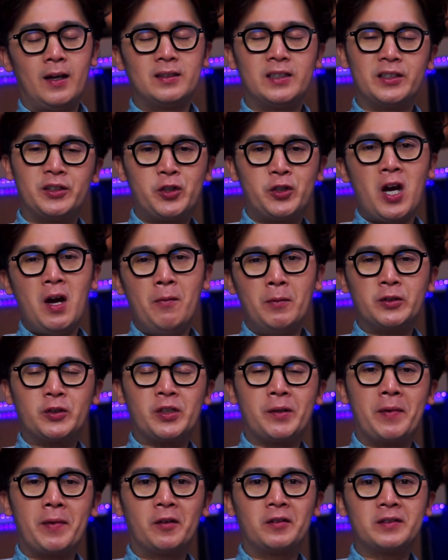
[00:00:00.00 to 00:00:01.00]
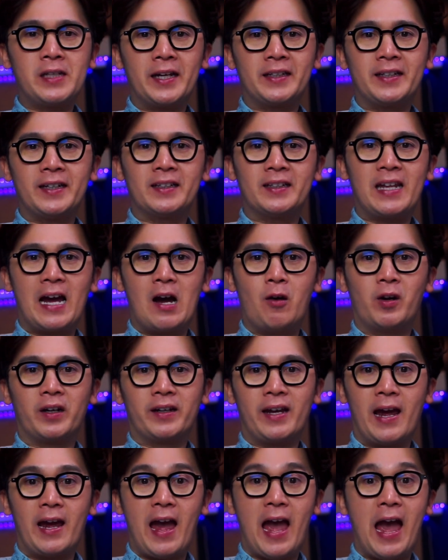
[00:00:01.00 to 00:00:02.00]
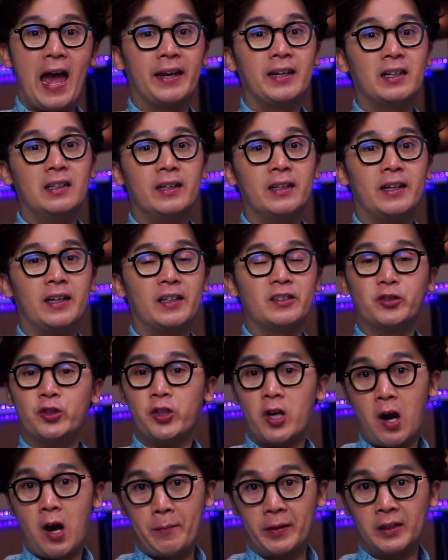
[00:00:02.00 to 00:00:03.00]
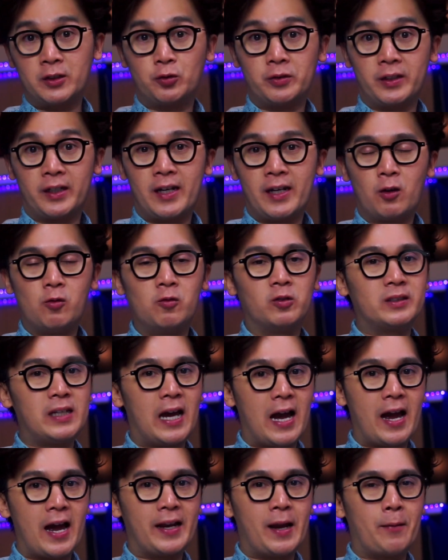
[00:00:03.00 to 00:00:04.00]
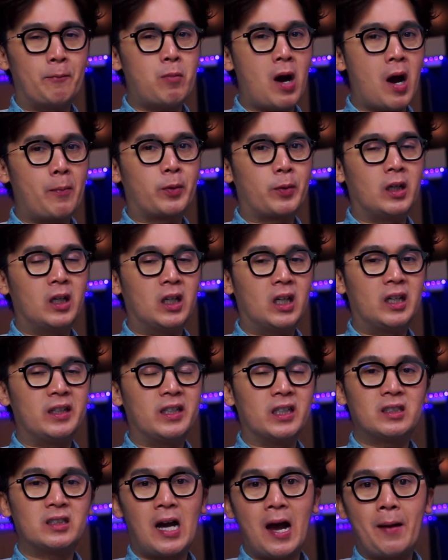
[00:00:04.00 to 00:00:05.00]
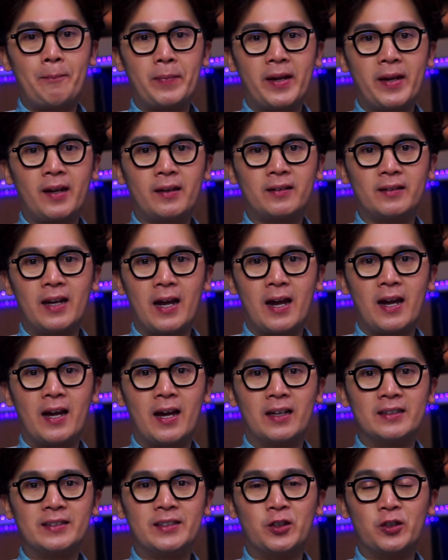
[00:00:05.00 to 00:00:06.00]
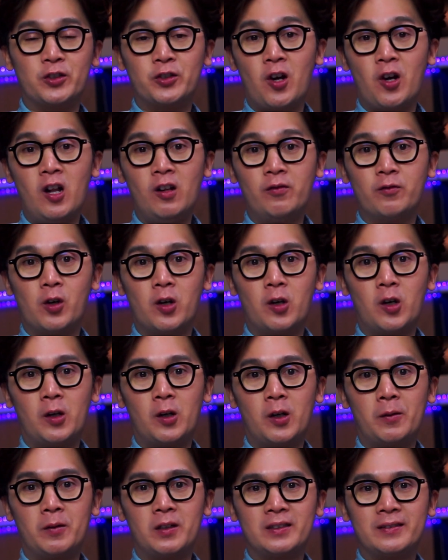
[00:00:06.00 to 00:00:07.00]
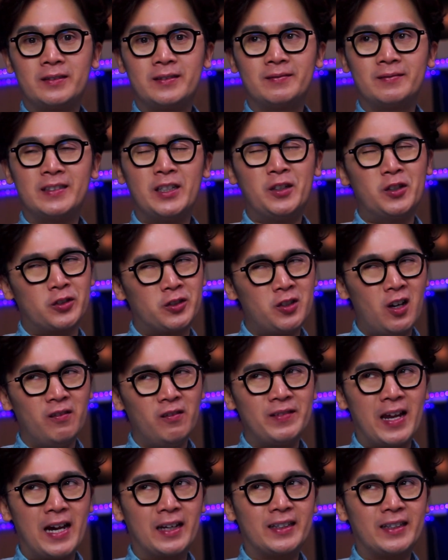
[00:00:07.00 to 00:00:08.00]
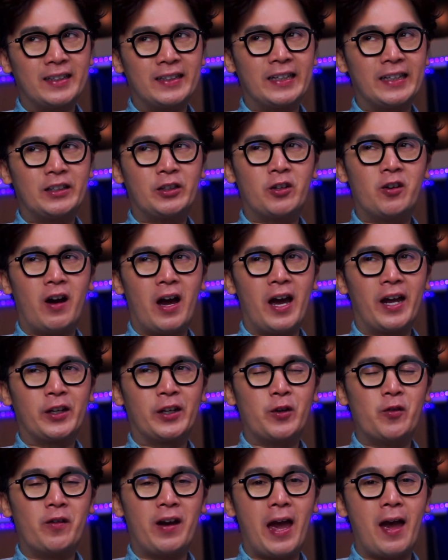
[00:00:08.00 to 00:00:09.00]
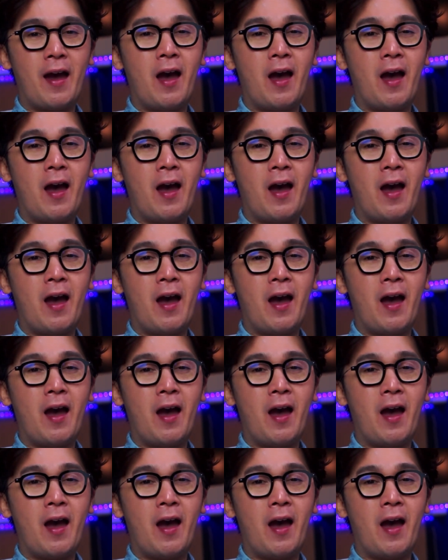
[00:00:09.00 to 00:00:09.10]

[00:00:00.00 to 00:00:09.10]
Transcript: Sa geometry, meron tayong tinatawag na analytic geometry kung saan ang popular na topic na sinusolve or sinusolve natin dito ay yung